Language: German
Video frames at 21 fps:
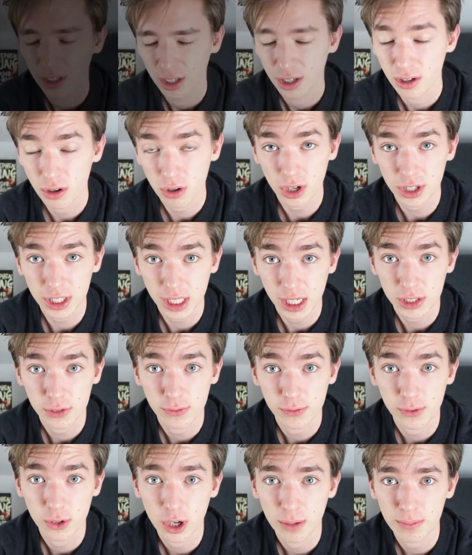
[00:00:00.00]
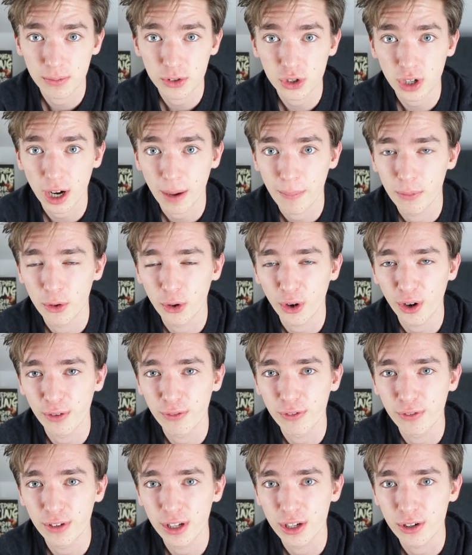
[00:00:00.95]
Jo Leute, herzlich willkommen zu einem
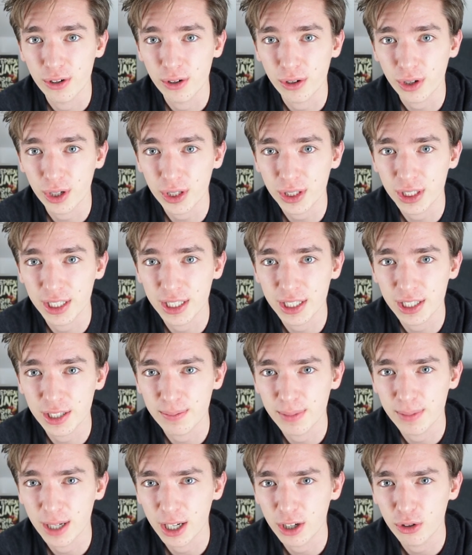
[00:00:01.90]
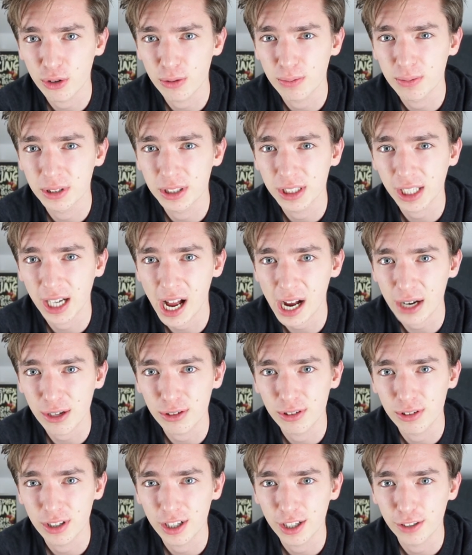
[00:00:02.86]
neuen Video. Heute geht es mal um
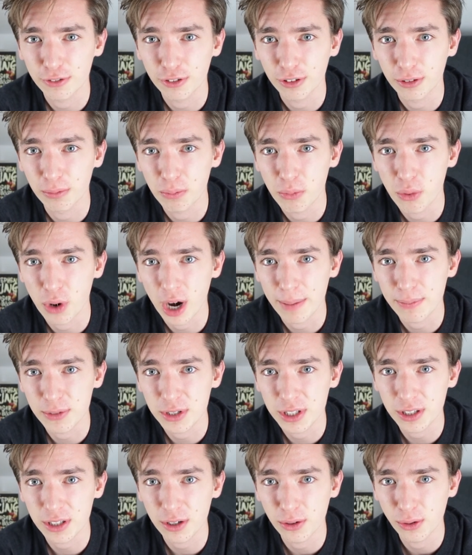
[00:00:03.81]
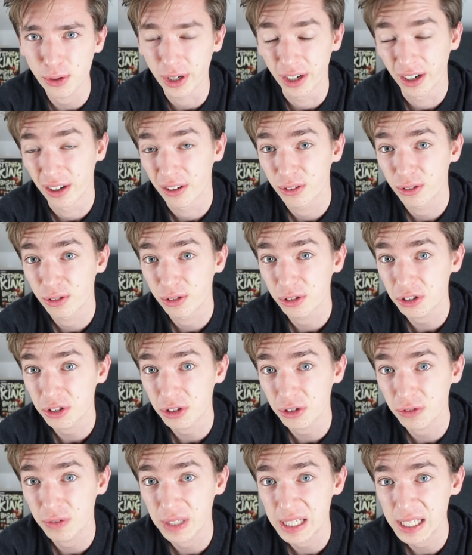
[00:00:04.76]
Dracula von Bram Stoker
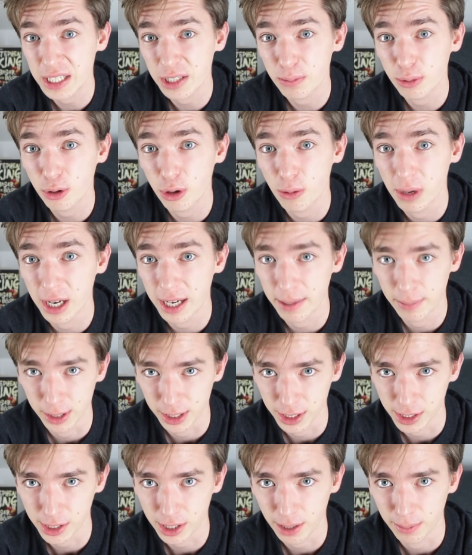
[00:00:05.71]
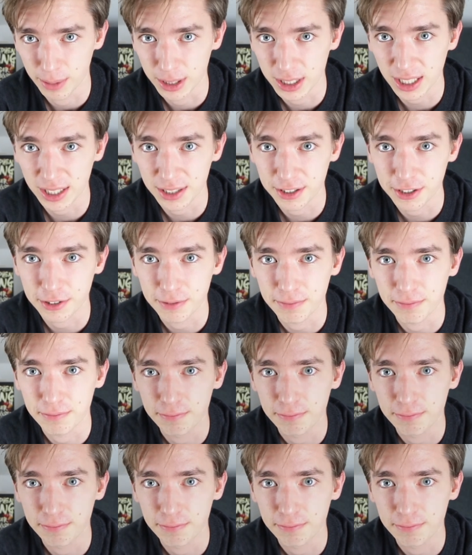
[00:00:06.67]
und welche Probleme ich damit hatte.